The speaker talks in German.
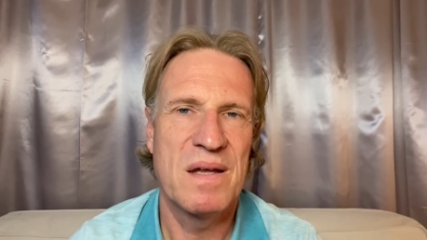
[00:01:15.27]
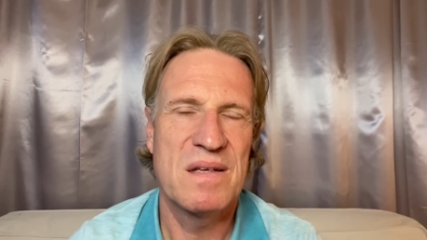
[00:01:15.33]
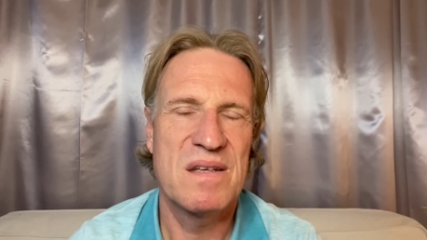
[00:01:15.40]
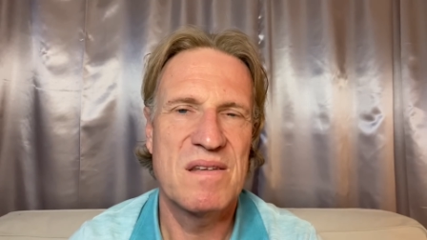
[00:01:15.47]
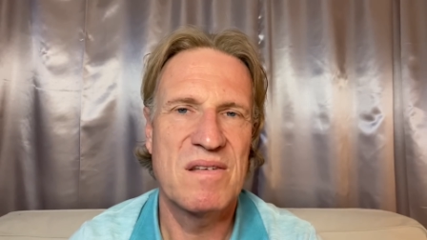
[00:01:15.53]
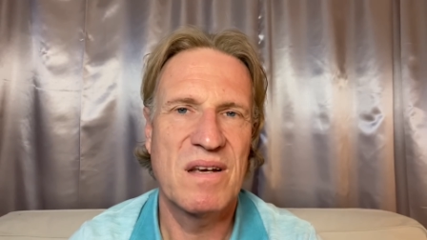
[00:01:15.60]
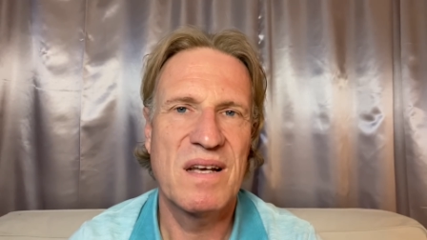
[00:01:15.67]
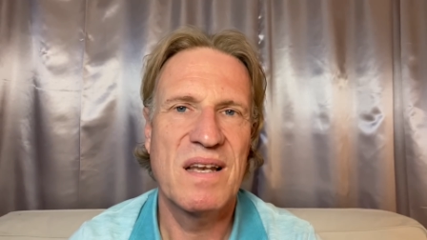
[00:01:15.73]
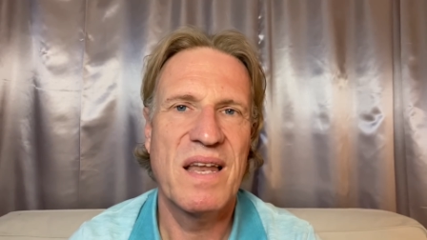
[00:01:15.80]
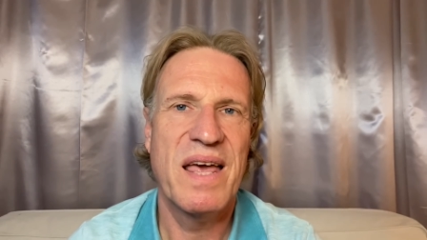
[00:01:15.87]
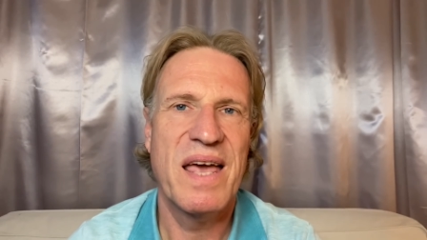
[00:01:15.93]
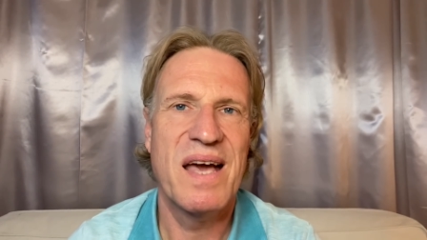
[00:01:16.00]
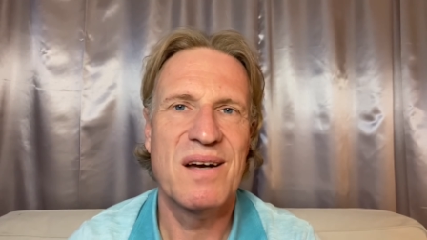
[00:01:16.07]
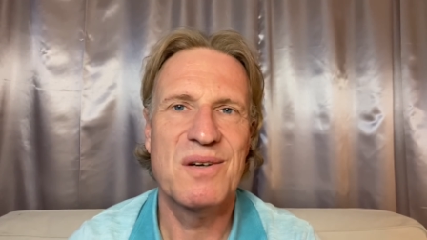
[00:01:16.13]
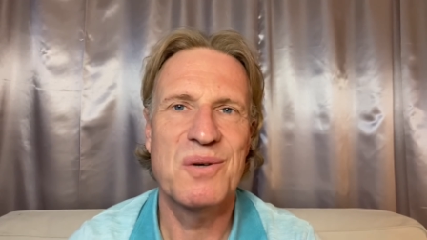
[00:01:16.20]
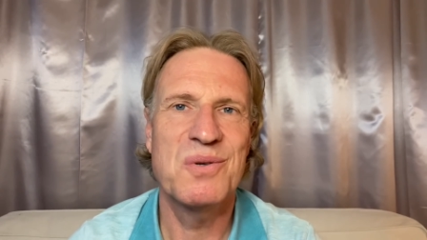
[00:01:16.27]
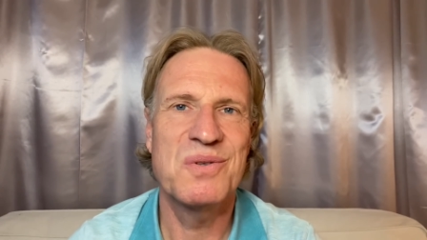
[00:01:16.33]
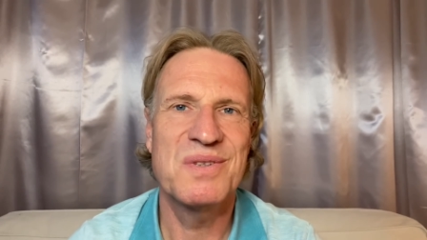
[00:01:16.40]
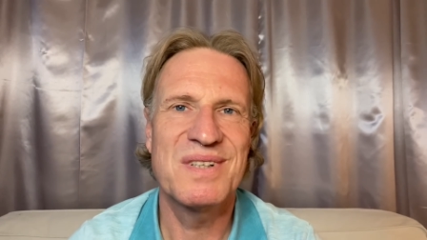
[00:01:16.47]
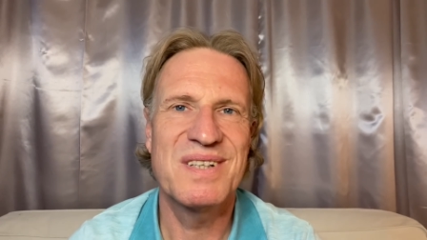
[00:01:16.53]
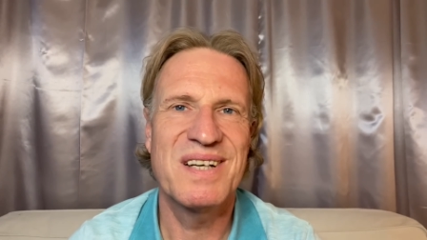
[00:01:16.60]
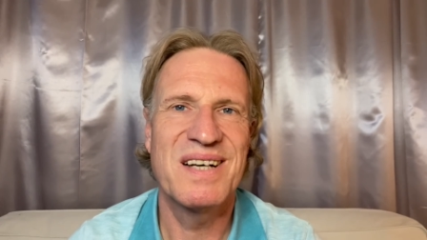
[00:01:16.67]
Diese
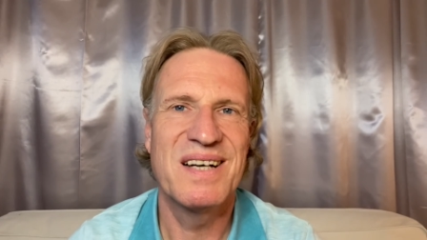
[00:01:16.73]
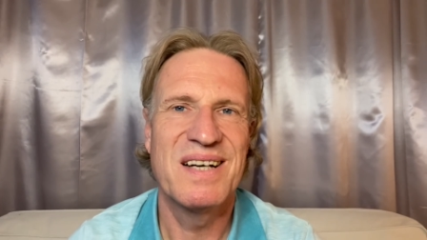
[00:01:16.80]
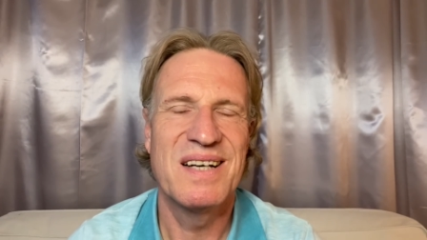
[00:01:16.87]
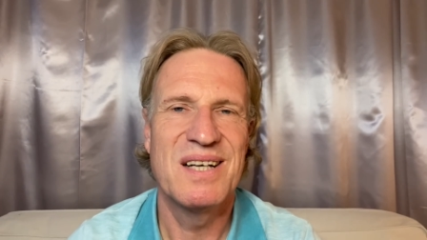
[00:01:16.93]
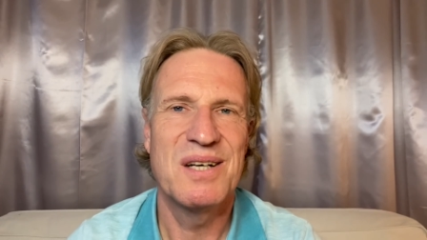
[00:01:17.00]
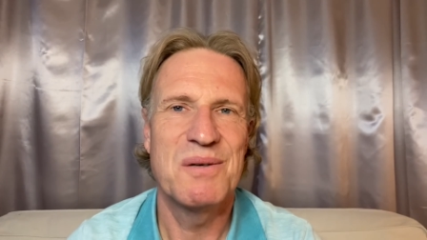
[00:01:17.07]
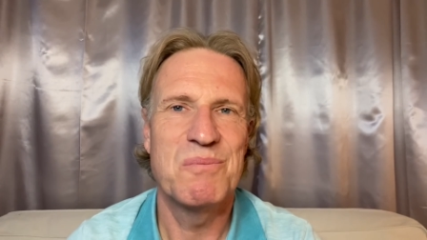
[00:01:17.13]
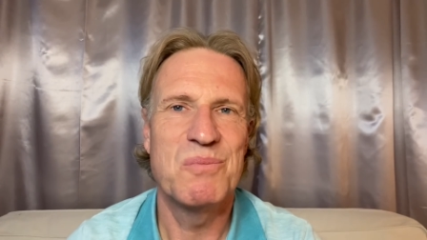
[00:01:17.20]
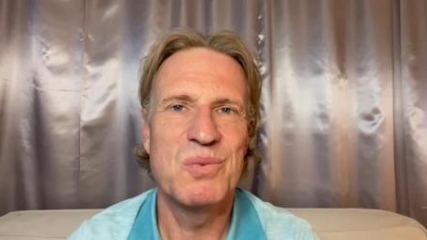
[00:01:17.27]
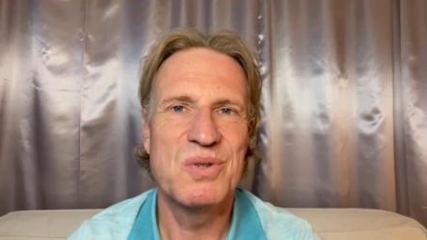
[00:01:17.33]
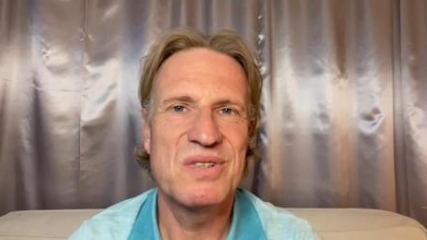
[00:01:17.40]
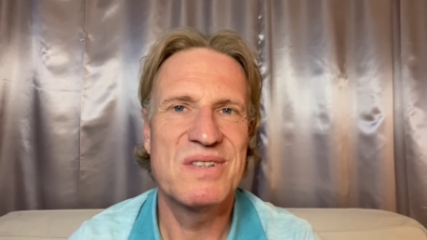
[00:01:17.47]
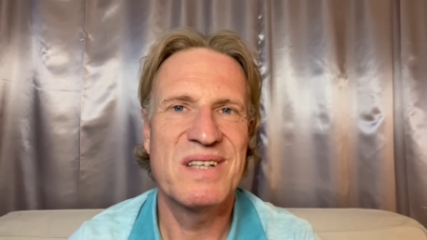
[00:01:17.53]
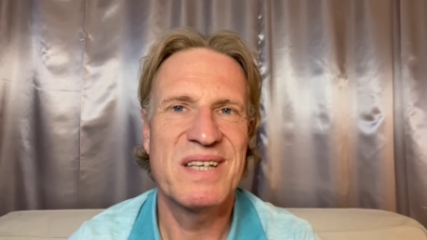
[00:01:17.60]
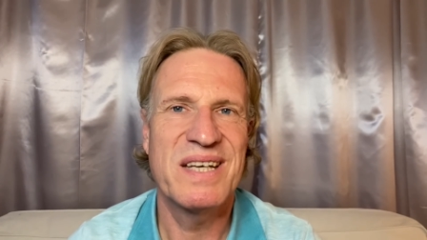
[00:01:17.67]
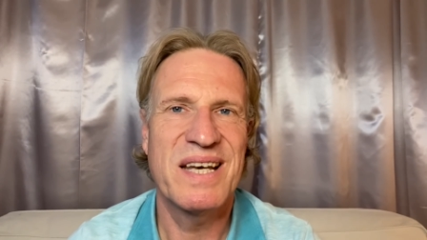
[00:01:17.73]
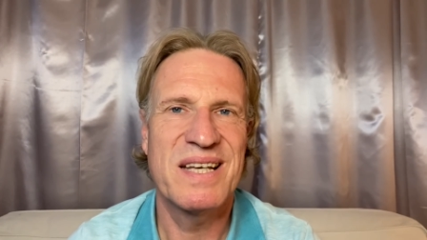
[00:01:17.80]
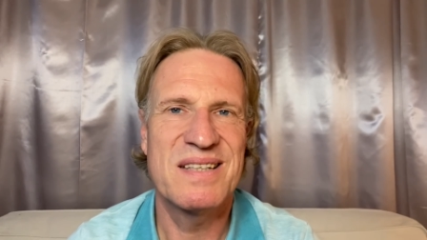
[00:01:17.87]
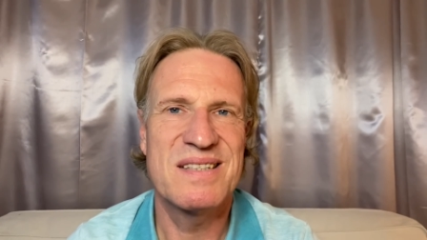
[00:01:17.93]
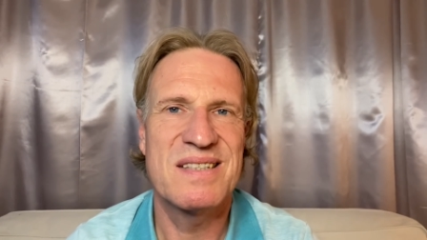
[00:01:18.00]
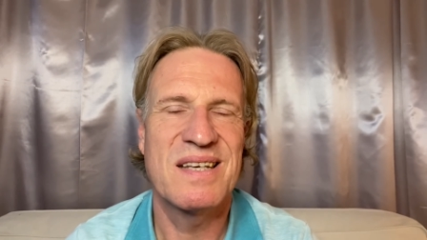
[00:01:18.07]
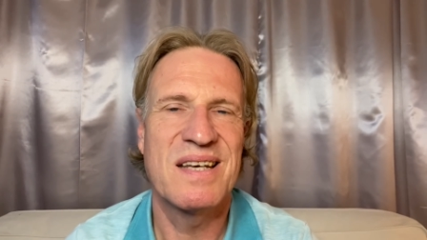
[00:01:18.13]
Klärung musste
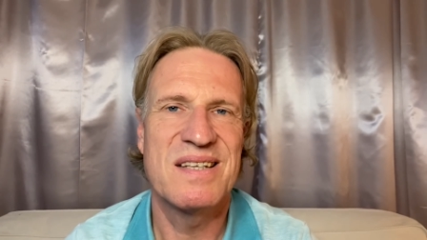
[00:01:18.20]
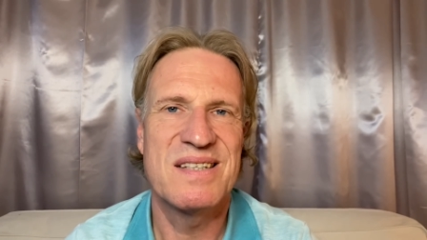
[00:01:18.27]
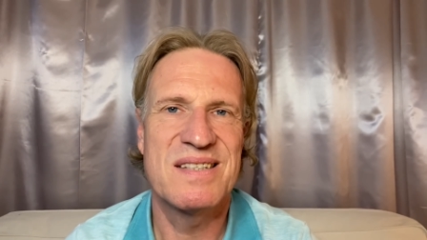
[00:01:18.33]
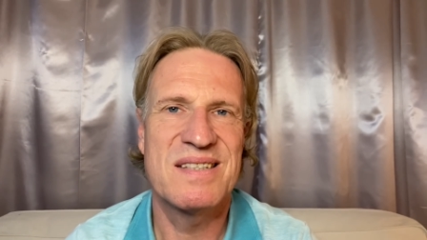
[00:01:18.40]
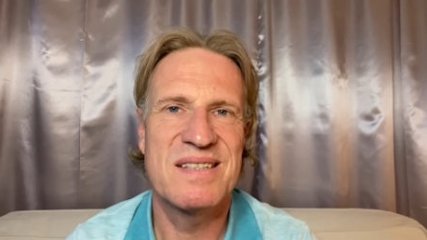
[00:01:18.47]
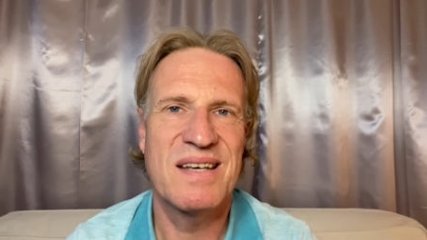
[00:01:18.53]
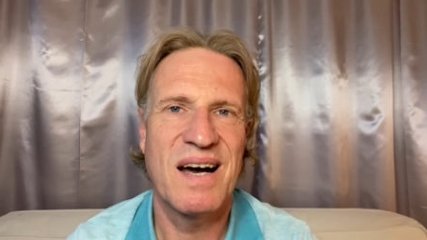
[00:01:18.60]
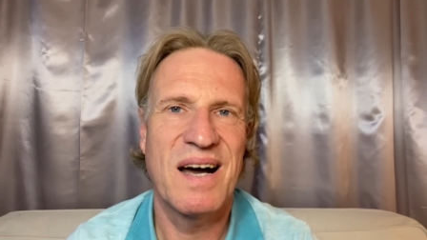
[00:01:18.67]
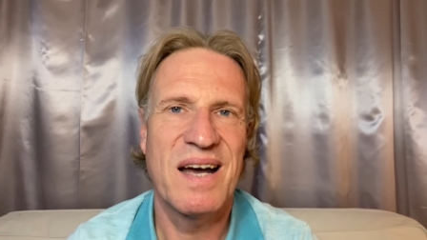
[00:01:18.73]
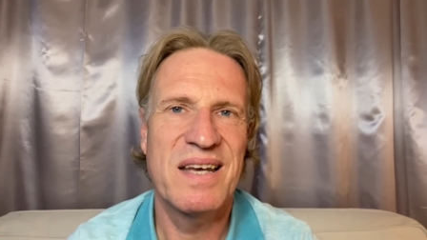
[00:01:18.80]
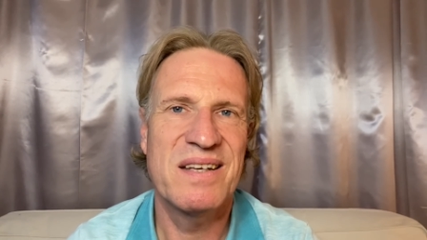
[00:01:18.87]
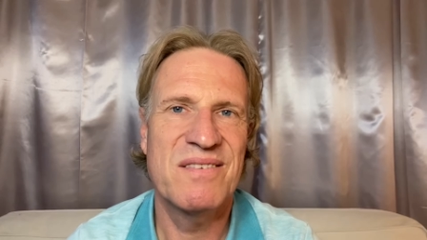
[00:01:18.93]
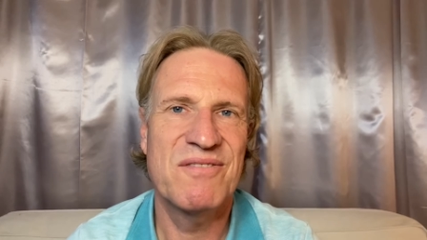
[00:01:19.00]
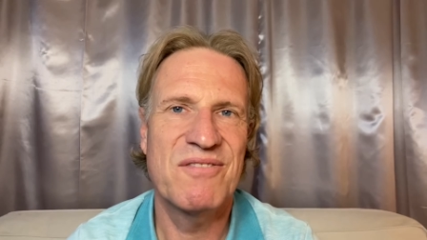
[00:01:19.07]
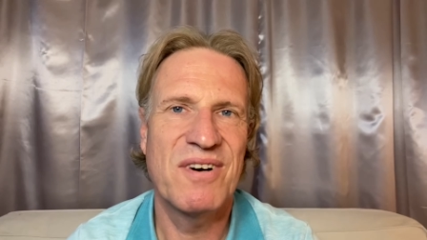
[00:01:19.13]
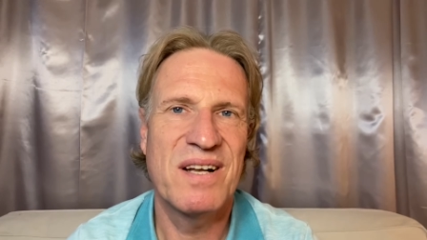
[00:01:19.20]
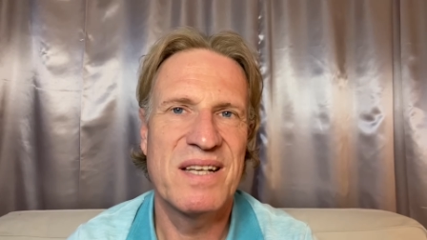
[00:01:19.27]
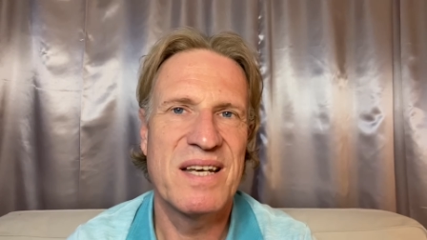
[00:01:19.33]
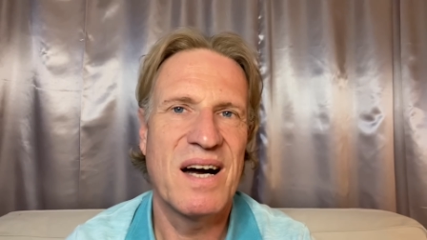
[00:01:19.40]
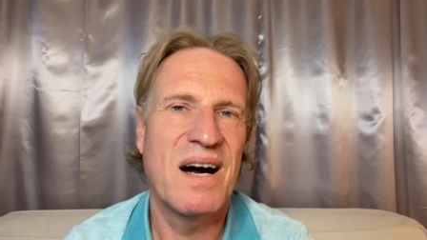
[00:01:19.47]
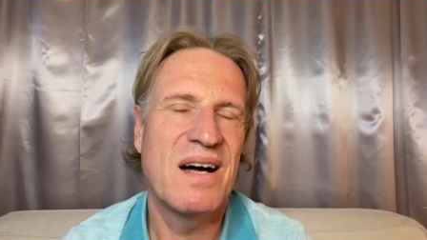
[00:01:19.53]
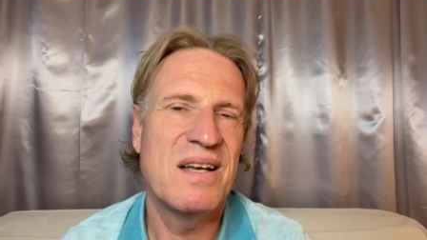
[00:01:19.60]
jetzt sein, weil
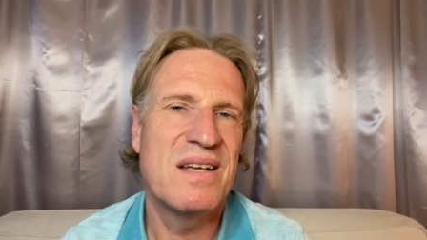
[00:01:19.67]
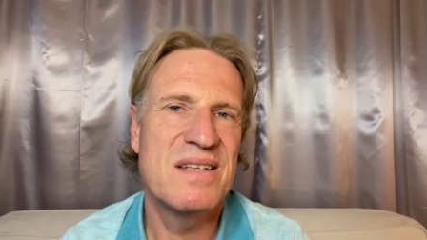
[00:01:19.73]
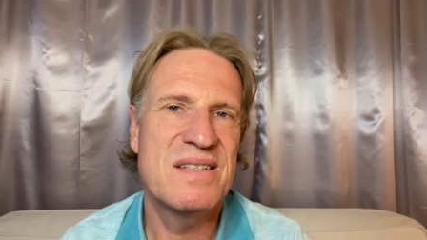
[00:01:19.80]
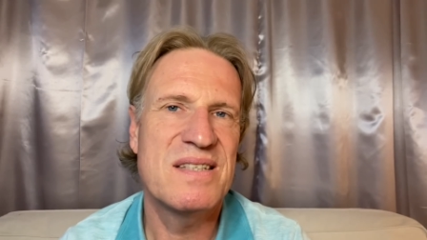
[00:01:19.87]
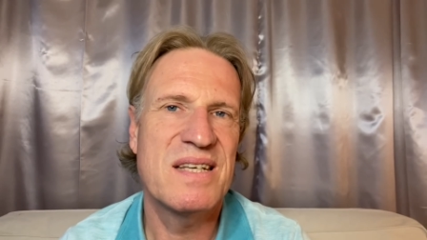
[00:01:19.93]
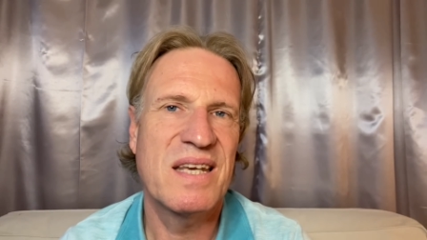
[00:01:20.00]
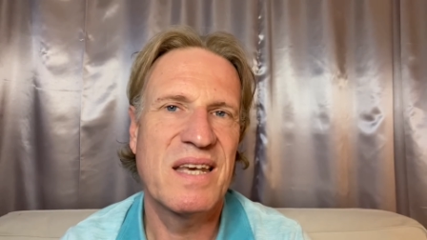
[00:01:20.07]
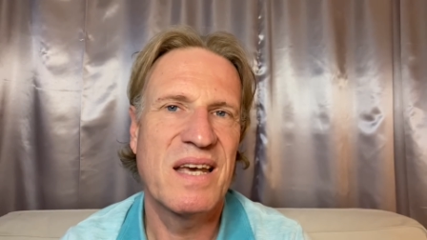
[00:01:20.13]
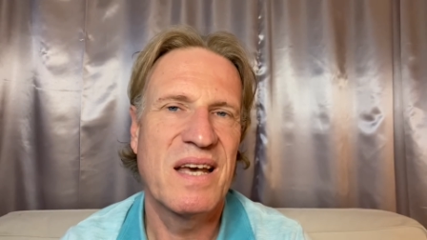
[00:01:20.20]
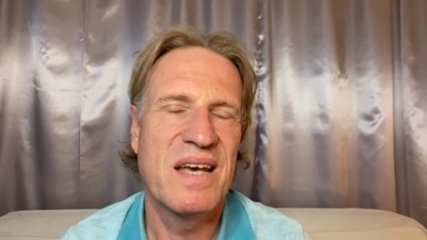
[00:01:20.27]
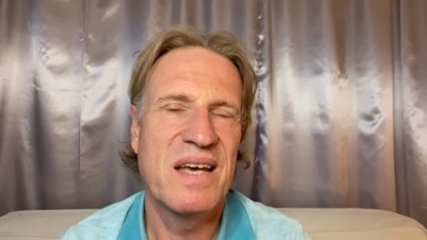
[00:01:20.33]
ja alles sich